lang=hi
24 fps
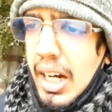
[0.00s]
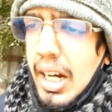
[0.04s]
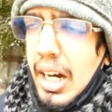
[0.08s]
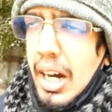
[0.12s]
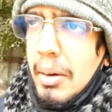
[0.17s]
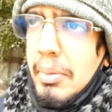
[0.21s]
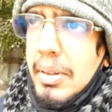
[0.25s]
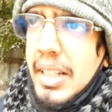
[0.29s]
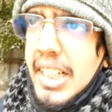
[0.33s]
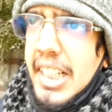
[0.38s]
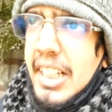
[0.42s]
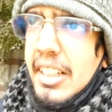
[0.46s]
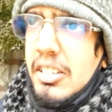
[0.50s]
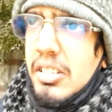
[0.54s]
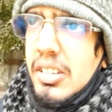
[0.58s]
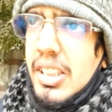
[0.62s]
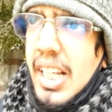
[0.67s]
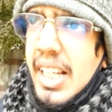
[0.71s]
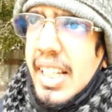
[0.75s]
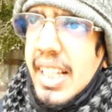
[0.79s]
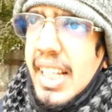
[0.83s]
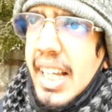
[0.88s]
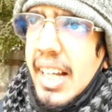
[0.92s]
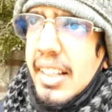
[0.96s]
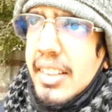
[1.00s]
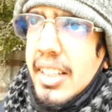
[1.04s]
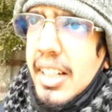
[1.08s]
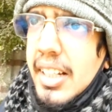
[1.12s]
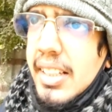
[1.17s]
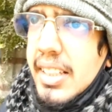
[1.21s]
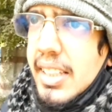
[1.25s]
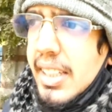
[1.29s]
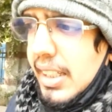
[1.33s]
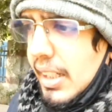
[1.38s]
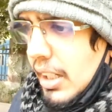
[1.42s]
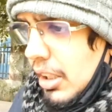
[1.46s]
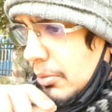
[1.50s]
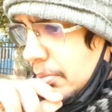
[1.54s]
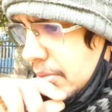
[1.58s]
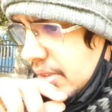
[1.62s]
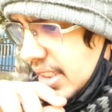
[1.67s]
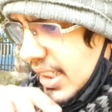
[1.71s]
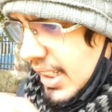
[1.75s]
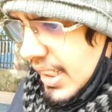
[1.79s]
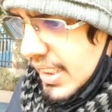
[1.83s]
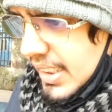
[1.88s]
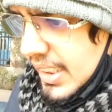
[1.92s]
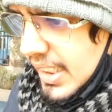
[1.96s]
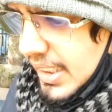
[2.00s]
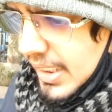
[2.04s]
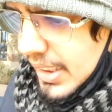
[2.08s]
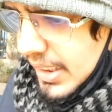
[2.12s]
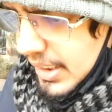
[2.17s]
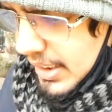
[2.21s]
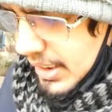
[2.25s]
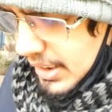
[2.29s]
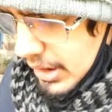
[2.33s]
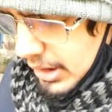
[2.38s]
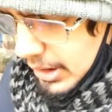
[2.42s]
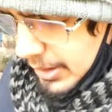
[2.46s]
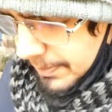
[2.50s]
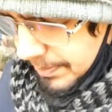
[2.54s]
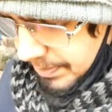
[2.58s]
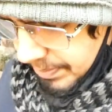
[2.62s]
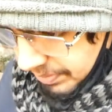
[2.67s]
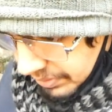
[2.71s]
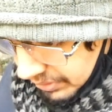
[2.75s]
हमने ये तय किया था कि हम जाएंगे ये